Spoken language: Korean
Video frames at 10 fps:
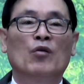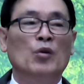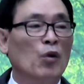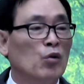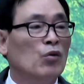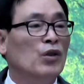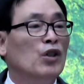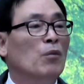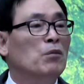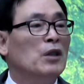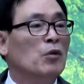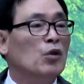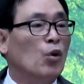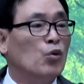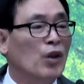우리 모두 이런 믿음을
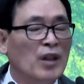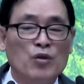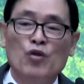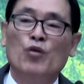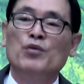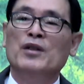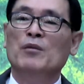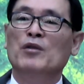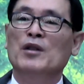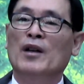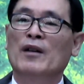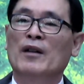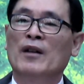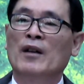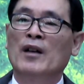소유해야 될 줄로 믿습니다.
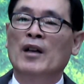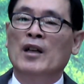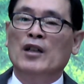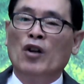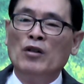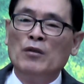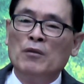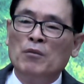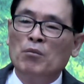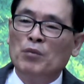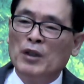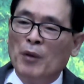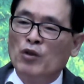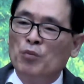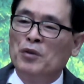이런
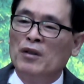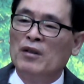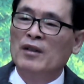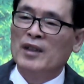믿음의 준비를